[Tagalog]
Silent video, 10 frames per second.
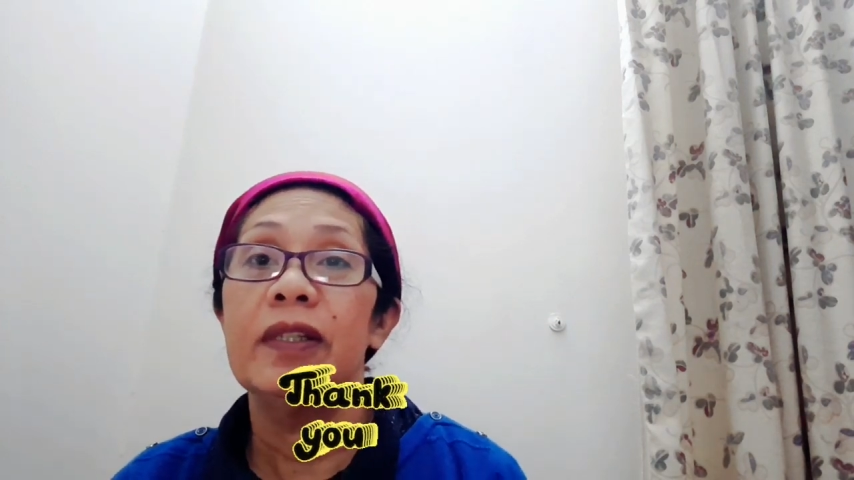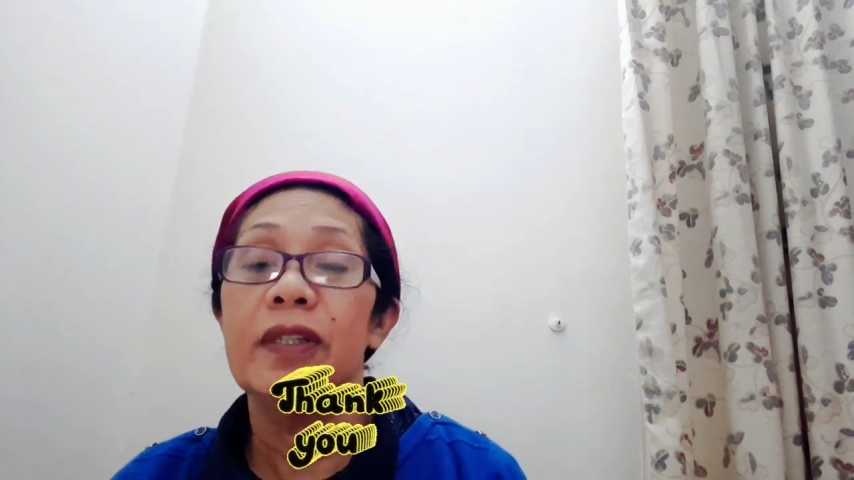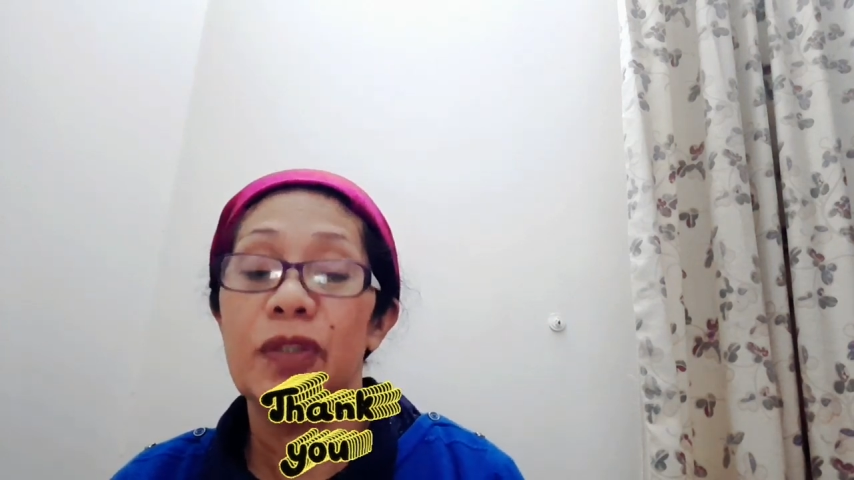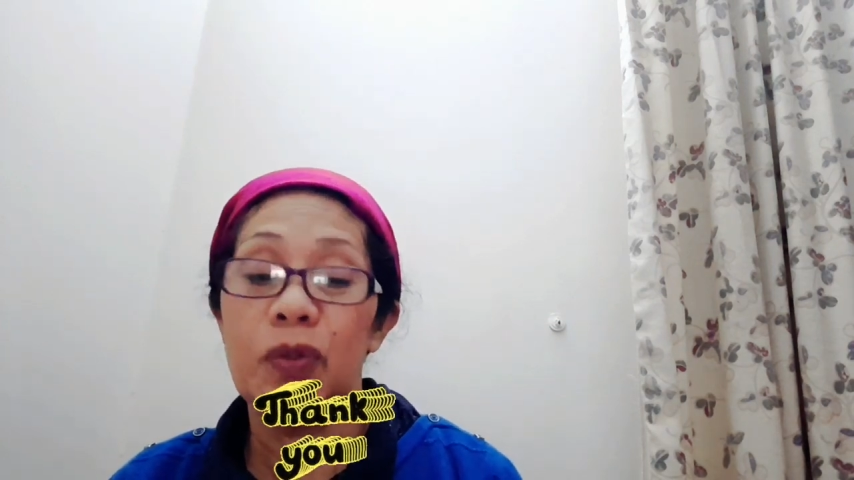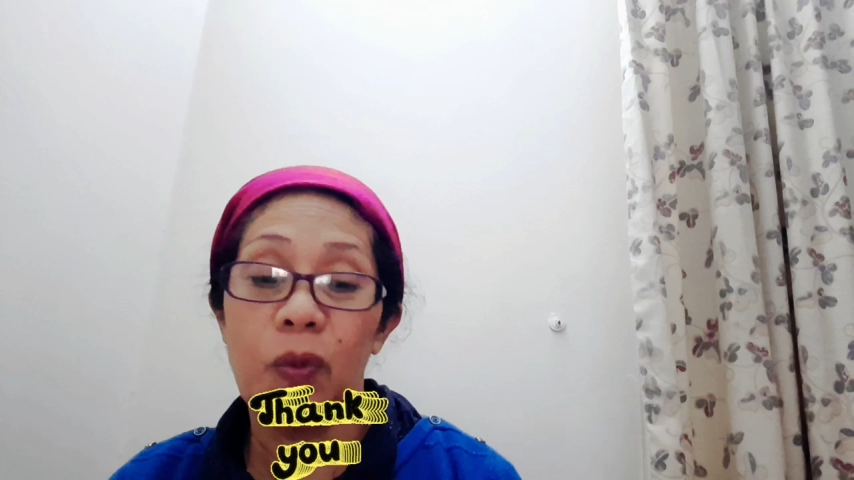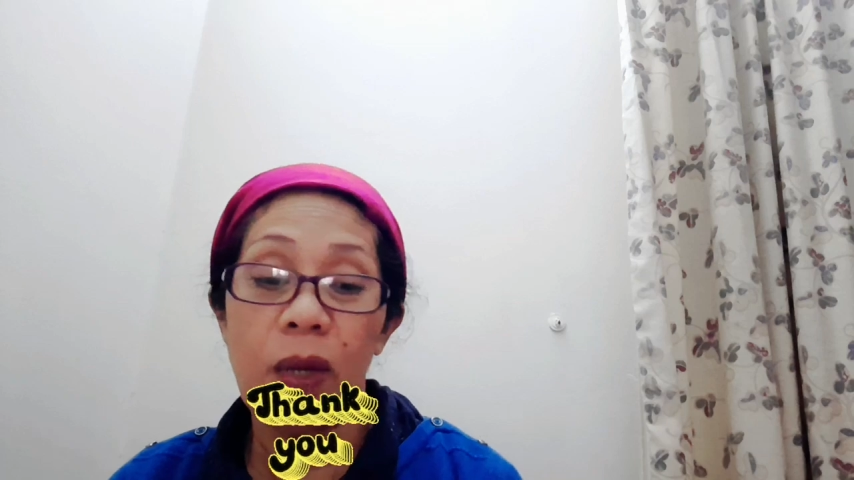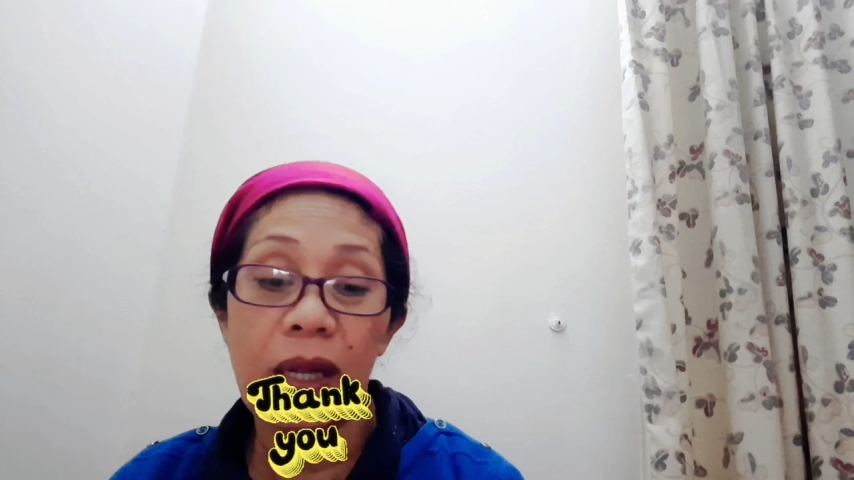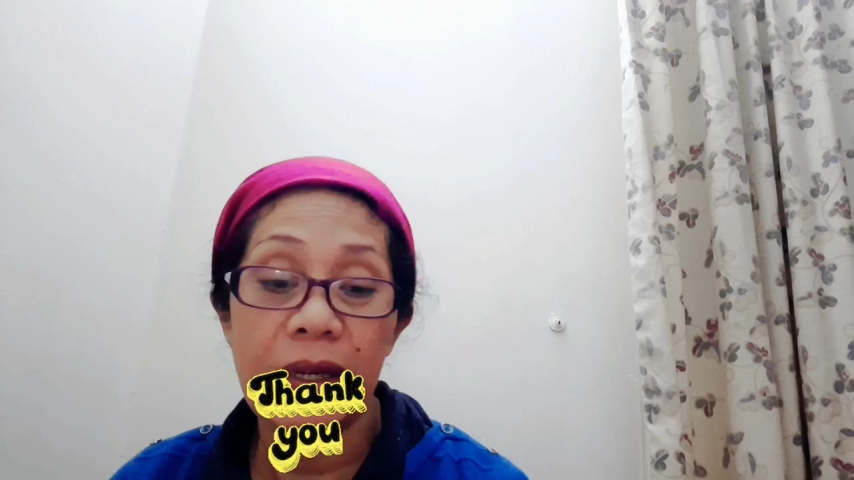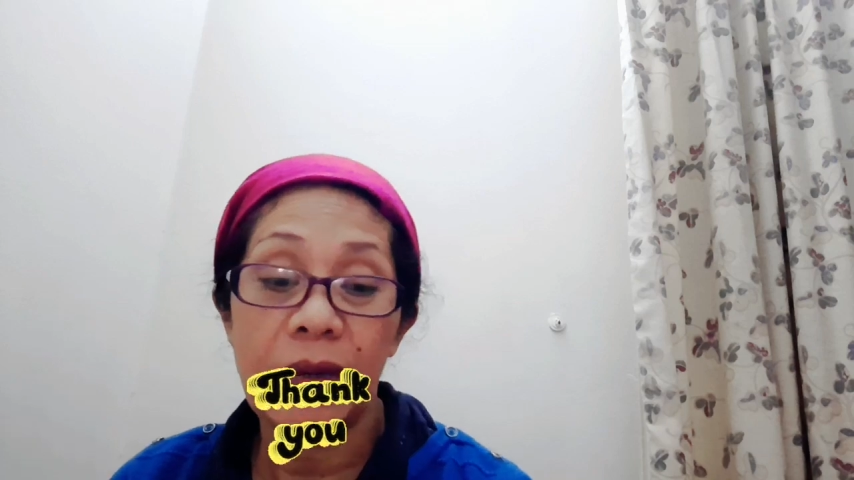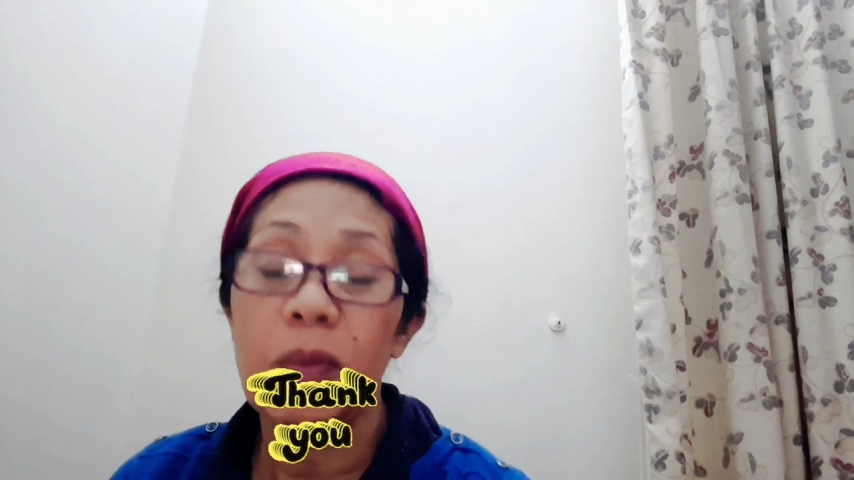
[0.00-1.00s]
So
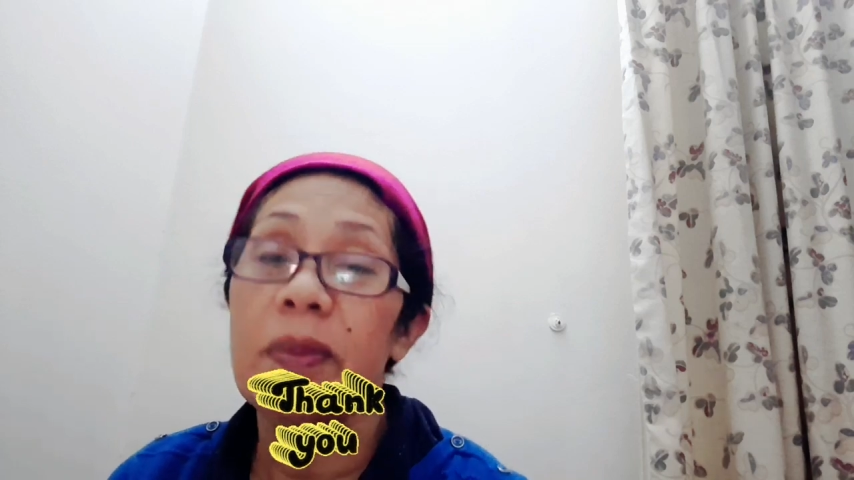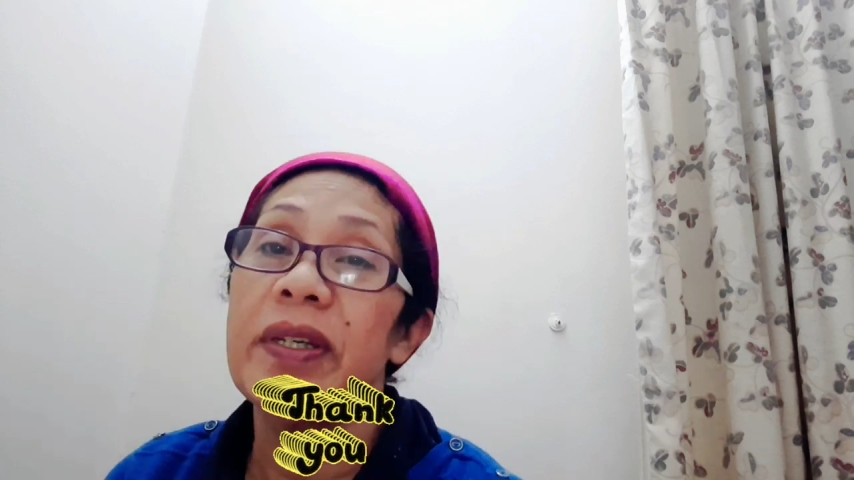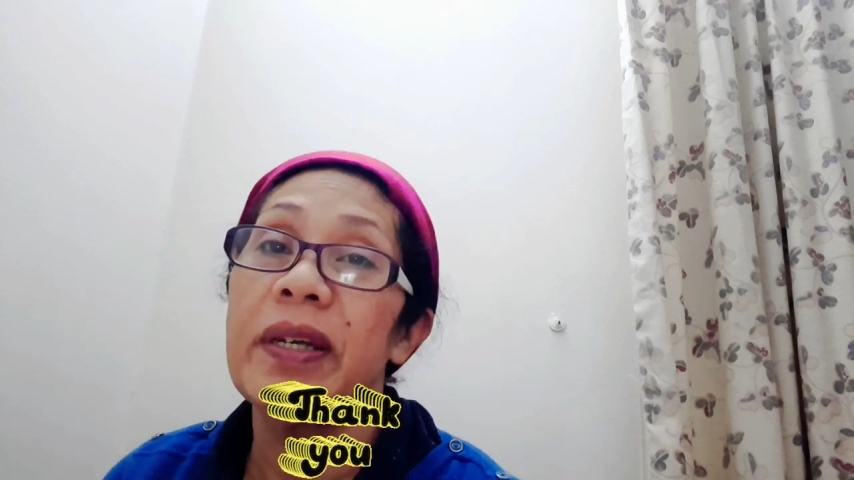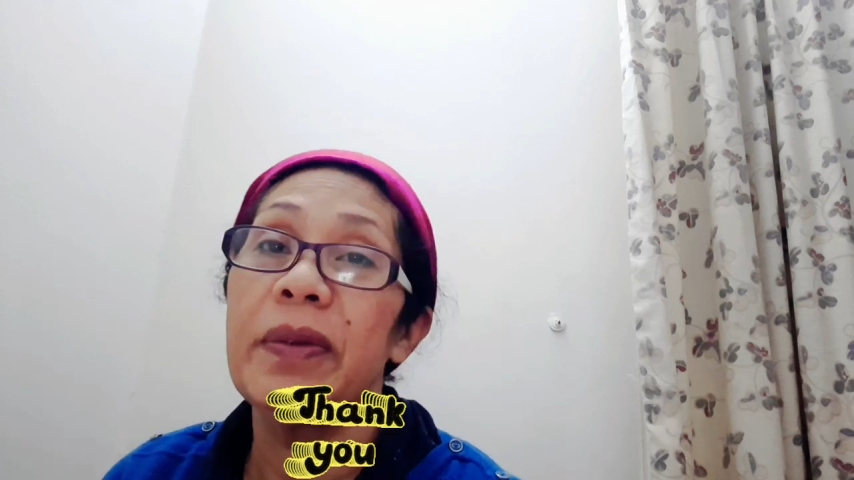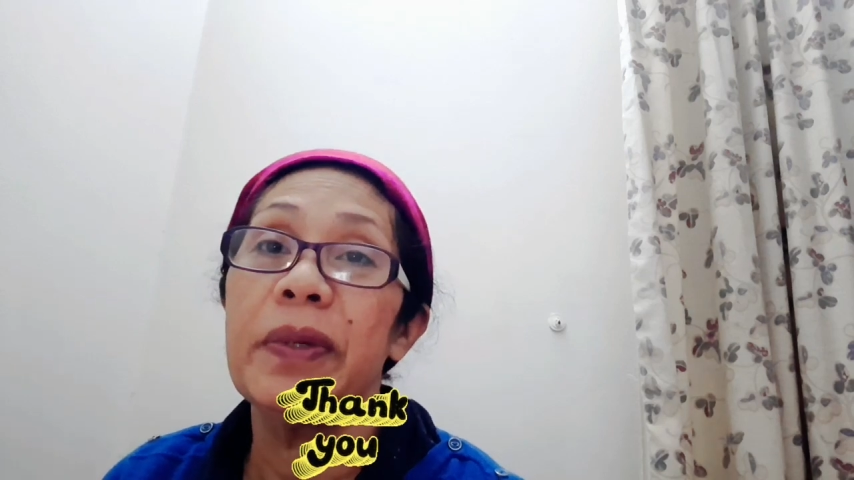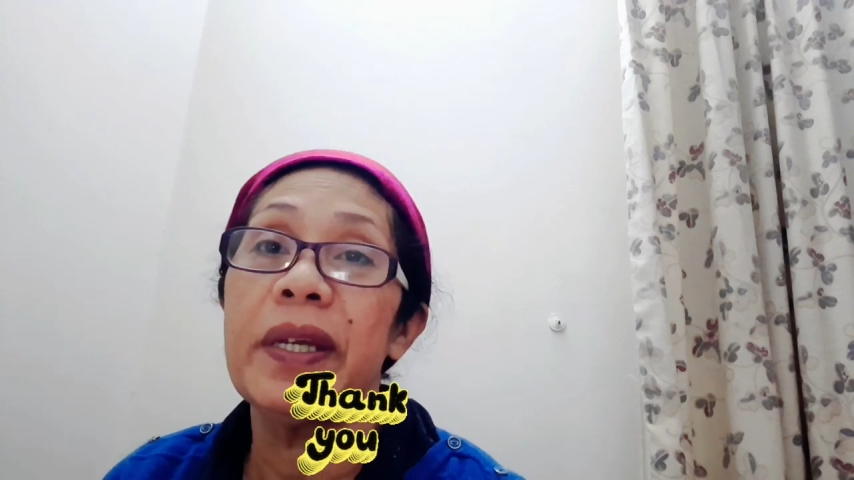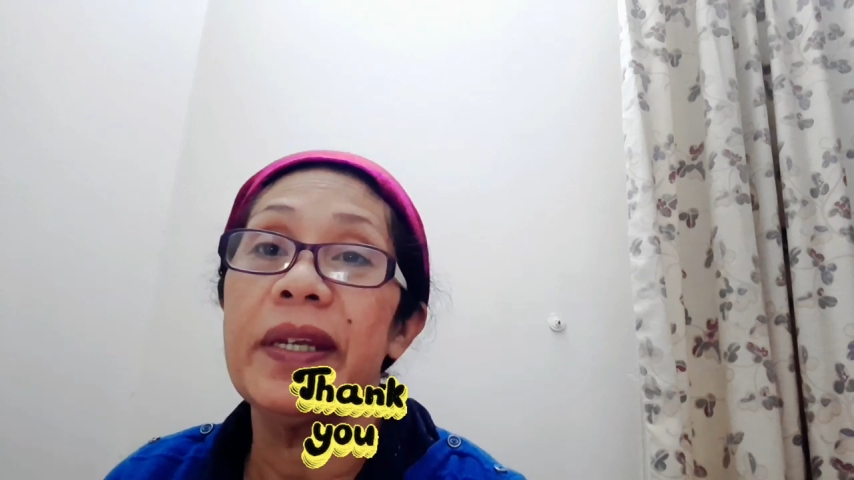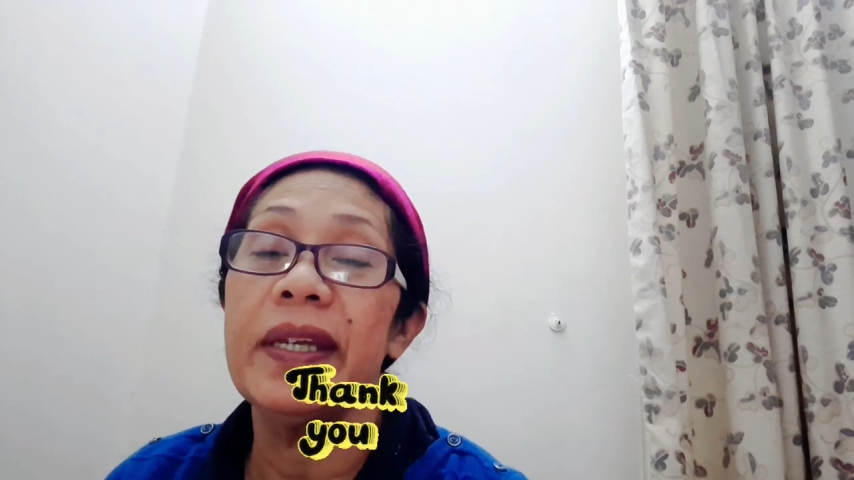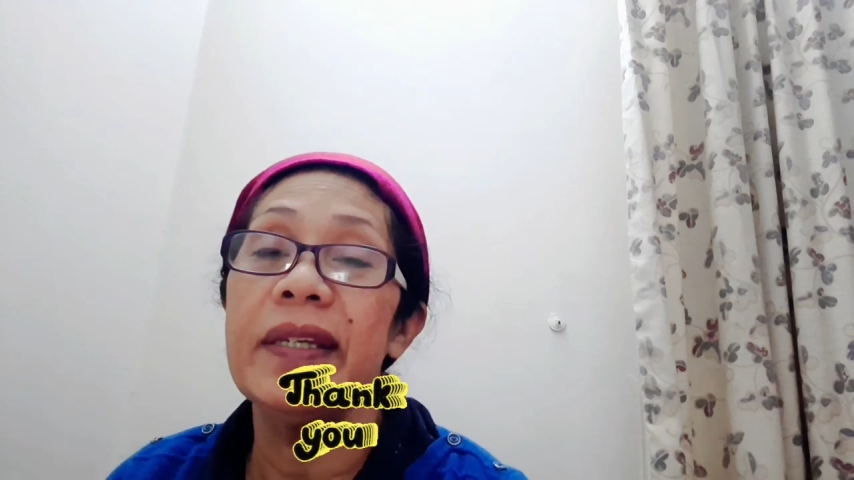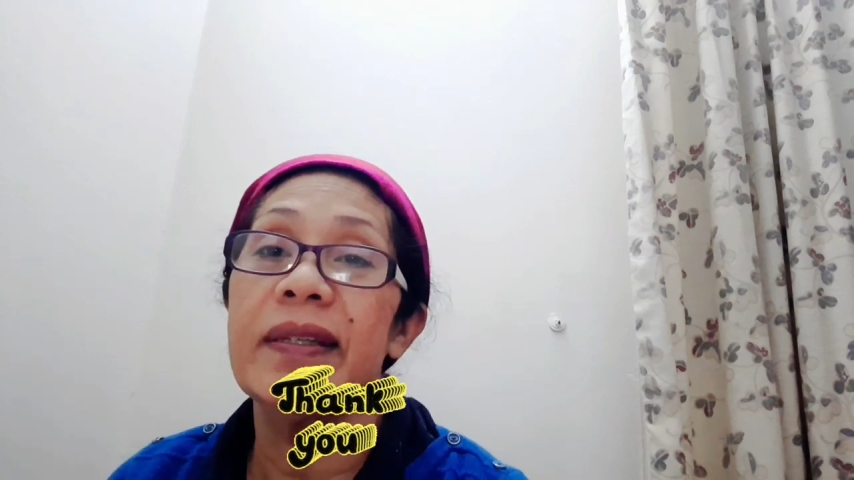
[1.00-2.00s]
wala na ko masyadong
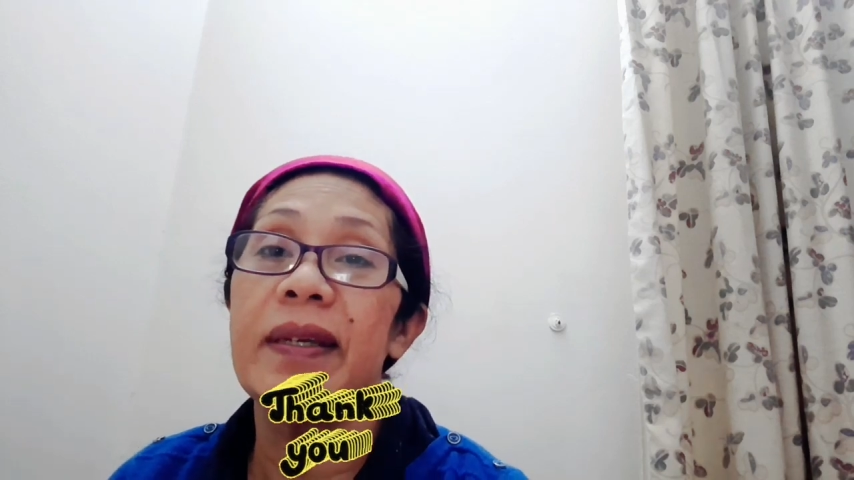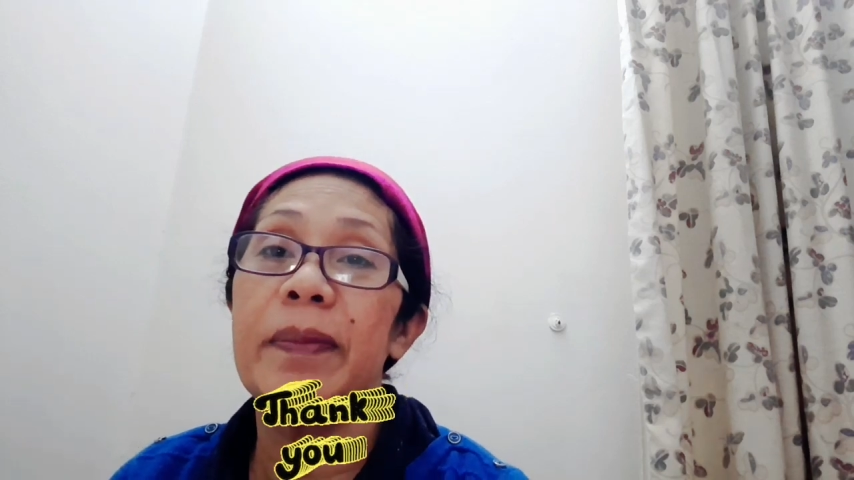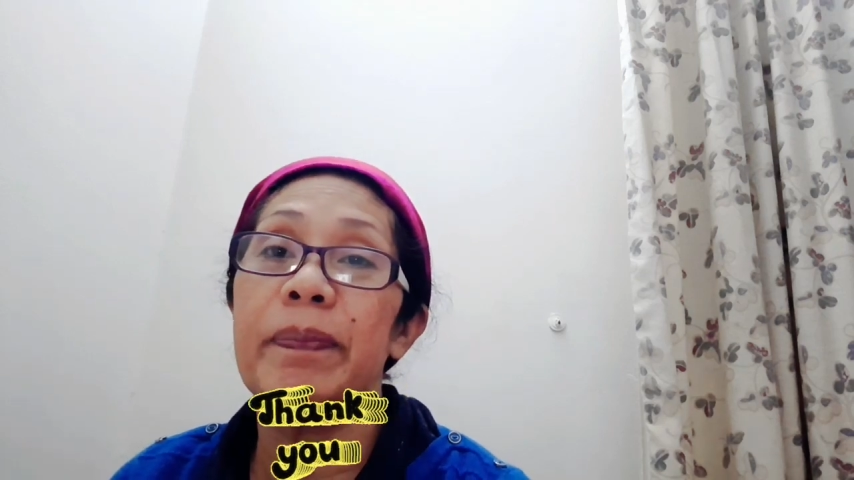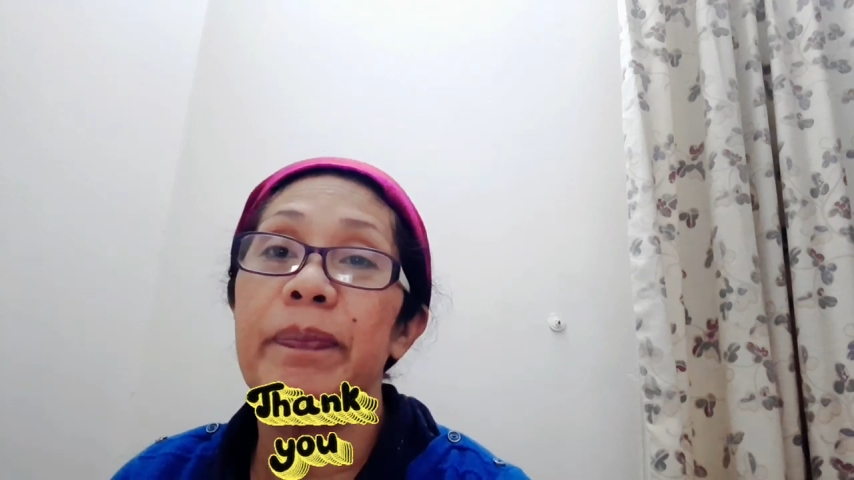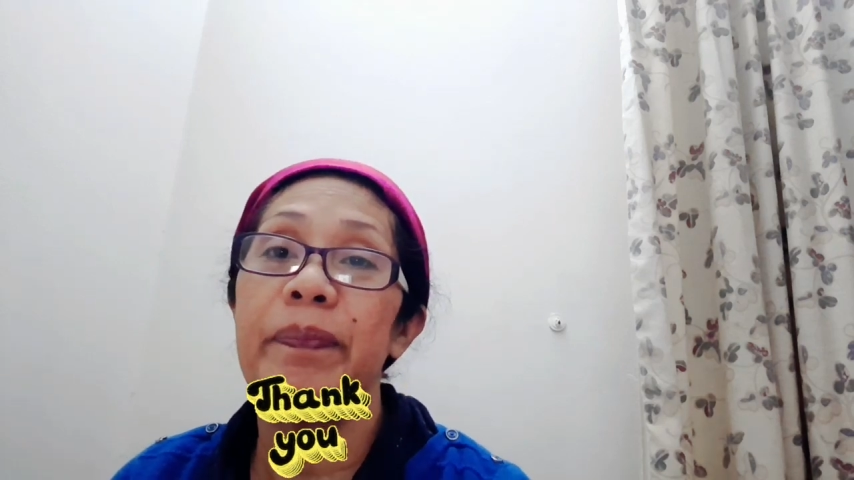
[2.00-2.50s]
iniisip.